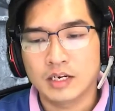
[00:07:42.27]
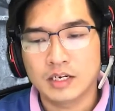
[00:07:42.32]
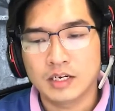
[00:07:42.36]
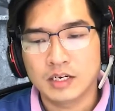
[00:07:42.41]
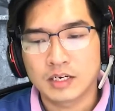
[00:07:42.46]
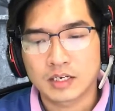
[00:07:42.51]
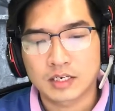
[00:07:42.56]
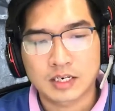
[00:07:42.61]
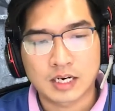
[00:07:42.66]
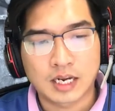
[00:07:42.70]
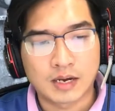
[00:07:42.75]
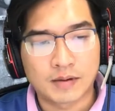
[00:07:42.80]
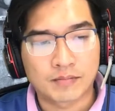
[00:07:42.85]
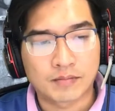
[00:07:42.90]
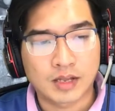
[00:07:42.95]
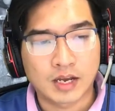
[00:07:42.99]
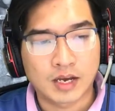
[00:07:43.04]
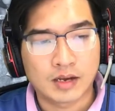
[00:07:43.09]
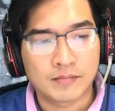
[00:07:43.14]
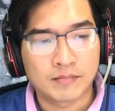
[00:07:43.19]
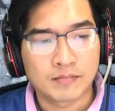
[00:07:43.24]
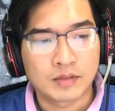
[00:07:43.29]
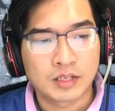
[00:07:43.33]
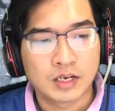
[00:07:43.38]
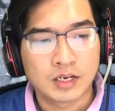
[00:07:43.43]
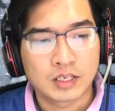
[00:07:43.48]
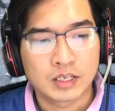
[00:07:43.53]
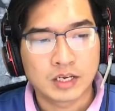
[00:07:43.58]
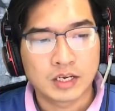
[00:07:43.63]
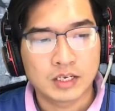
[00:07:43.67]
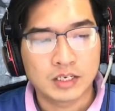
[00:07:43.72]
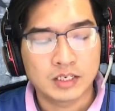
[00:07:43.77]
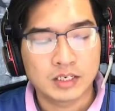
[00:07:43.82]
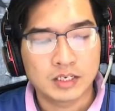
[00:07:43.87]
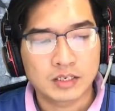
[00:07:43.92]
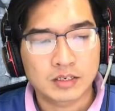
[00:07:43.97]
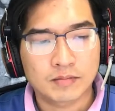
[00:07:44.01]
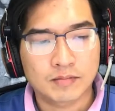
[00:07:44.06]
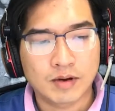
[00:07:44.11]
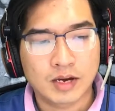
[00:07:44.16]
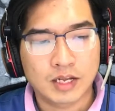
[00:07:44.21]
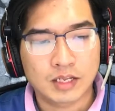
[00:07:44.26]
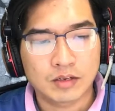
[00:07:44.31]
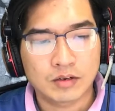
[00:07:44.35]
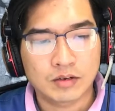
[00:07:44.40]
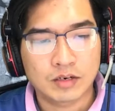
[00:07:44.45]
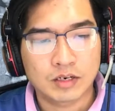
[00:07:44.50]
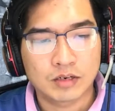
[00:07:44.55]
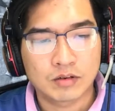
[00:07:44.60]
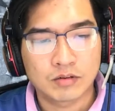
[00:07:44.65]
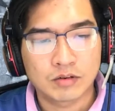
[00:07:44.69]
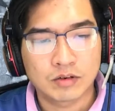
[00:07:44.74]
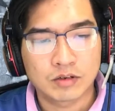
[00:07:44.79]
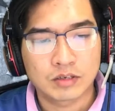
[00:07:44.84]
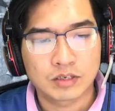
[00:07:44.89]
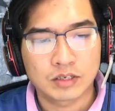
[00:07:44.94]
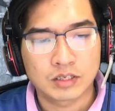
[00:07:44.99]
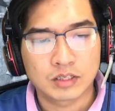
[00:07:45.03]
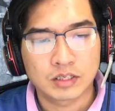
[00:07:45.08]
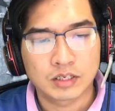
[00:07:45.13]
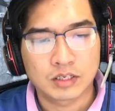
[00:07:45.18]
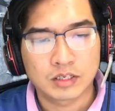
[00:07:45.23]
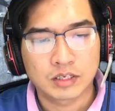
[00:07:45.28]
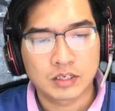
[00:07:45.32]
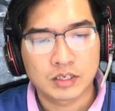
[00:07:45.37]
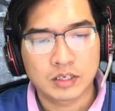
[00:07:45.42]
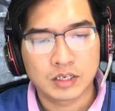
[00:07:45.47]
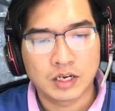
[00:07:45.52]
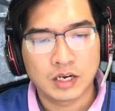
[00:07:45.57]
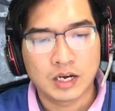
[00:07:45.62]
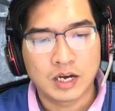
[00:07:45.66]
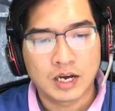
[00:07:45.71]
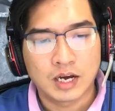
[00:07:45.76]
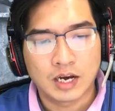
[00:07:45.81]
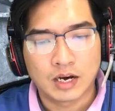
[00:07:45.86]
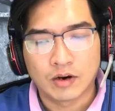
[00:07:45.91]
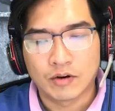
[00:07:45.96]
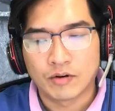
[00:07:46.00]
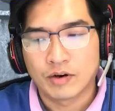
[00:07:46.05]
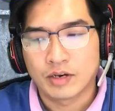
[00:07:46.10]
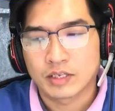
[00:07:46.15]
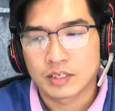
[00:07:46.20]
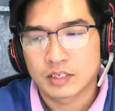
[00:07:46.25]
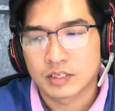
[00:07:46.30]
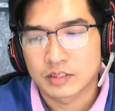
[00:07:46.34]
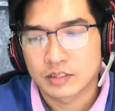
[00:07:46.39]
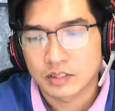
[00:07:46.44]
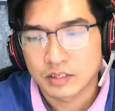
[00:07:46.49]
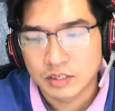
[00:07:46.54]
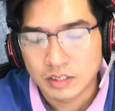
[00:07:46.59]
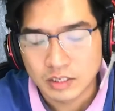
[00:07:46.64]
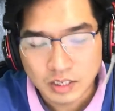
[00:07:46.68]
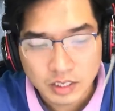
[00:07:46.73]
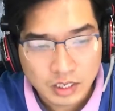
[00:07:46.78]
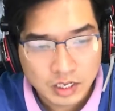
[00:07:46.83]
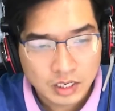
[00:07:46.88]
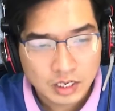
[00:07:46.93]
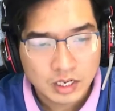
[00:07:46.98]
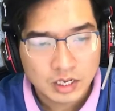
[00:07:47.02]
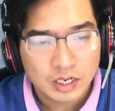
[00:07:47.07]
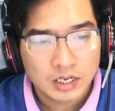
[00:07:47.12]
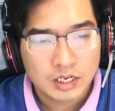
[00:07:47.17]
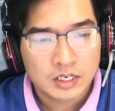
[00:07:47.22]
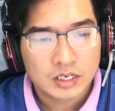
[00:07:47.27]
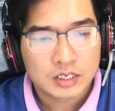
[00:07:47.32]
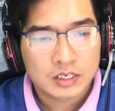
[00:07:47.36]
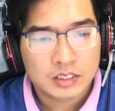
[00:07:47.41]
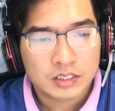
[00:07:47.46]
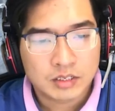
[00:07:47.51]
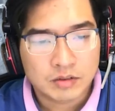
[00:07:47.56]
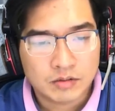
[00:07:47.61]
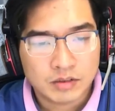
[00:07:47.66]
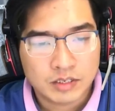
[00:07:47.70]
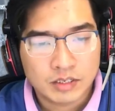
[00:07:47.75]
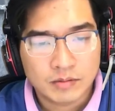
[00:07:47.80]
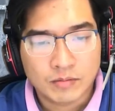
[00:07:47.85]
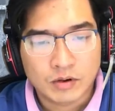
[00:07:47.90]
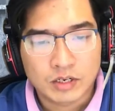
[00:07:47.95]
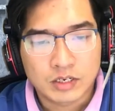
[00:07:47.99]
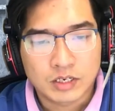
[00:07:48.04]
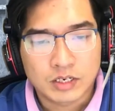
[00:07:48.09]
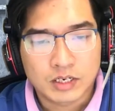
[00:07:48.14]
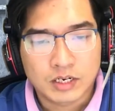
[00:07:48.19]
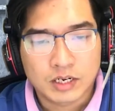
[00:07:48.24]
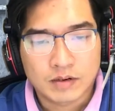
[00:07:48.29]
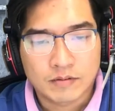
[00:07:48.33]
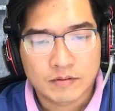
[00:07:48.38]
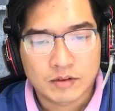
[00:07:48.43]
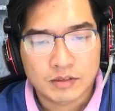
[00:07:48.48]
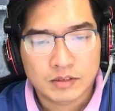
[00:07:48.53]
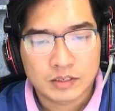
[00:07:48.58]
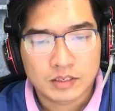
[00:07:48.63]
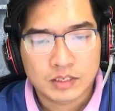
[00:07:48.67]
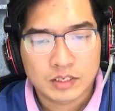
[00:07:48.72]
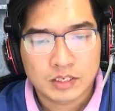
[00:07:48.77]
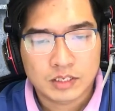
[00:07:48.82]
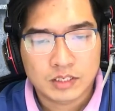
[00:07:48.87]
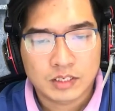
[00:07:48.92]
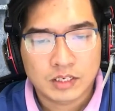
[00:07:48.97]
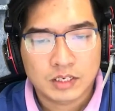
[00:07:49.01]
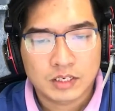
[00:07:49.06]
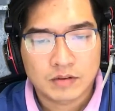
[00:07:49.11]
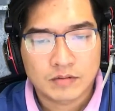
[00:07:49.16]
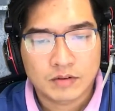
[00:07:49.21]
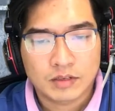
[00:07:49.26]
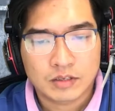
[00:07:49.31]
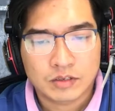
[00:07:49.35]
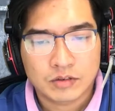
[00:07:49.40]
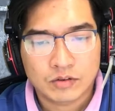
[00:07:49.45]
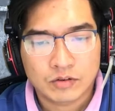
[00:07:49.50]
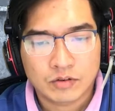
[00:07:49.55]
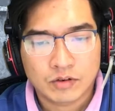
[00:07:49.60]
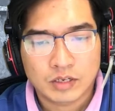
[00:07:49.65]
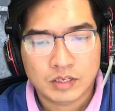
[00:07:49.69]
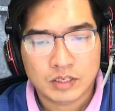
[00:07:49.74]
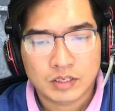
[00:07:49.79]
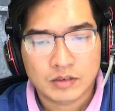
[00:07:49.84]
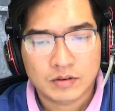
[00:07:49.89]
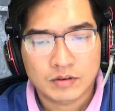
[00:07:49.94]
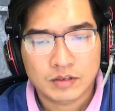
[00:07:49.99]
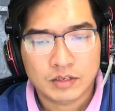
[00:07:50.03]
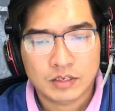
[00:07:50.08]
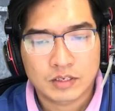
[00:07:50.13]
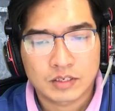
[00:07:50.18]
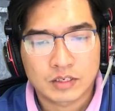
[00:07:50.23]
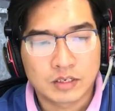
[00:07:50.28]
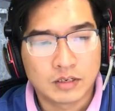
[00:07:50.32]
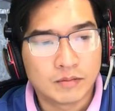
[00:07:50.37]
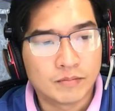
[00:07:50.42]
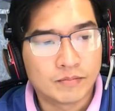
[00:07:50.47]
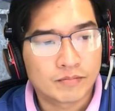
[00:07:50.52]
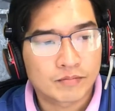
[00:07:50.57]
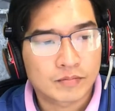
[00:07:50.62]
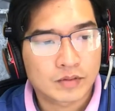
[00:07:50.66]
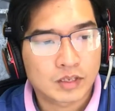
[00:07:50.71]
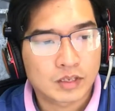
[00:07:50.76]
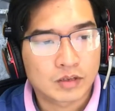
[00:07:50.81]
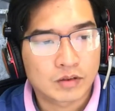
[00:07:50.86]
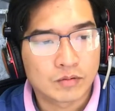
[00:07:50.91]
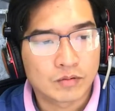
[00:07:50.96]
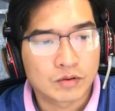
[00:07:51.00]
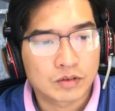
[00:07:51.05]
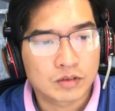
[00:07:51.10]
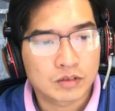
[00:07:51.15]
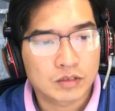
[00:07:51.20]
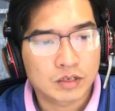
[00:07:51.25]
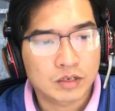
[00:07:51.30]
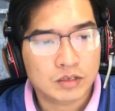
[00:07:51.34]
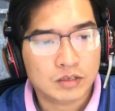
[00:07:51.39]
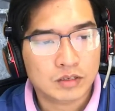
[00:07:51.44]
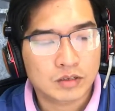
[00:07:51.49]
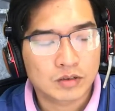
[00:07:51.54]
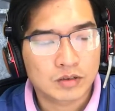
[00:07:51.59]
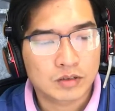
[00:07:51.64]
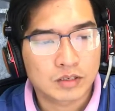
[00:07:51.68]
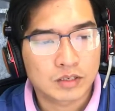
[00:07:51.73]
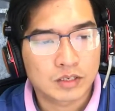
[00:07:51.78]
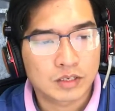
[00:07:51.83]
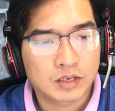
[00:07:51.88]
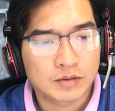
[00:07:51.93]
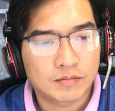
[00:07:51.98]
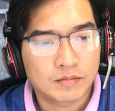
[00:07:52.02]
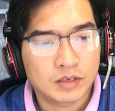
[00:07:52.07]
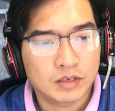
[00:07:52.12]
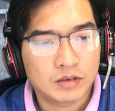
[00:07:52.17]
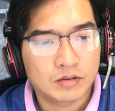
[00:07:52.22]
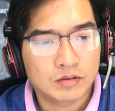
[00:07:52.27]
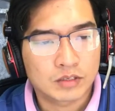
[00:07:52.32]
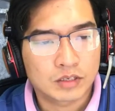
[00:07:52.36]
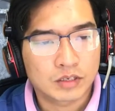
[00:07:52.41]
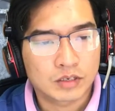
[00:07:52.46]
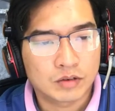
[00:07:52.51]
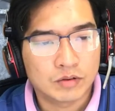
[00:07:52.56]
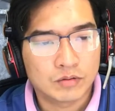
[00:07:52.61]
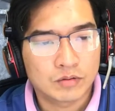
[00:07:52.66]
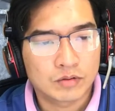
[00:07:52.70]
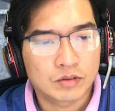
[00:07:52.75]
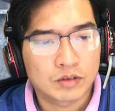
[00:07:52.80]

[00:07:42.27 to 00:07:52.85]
Bảo nghe xong nửa mừng nửa sợ, nhanh chân chạy vụt lên thang, như thể vẫn ám ảnh cái vật vừa mới chết kia lại sổ ra lần nữa. Cái vật ấy dĩ nhiên là một con chó.